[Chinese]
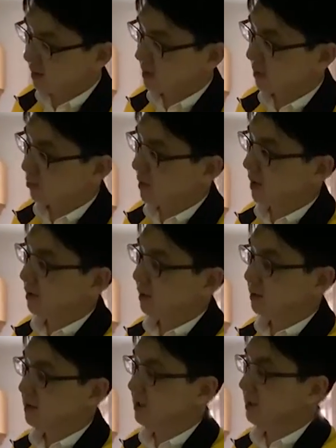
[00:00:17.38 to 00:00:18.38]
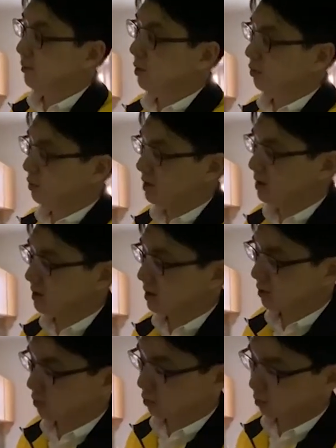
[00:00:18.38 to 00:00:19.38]
简便的建商没有立即
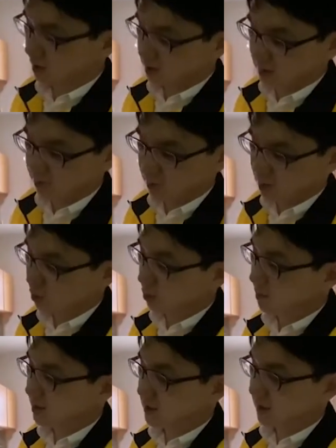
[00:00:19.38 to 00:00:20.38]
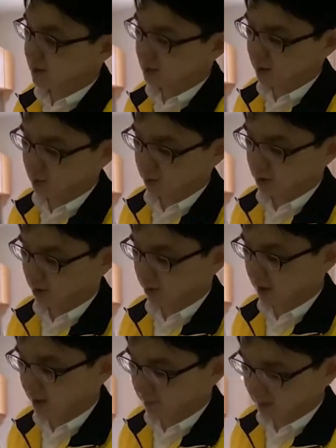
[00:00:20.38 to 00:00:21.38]
的处理，先居民现在先用胶带把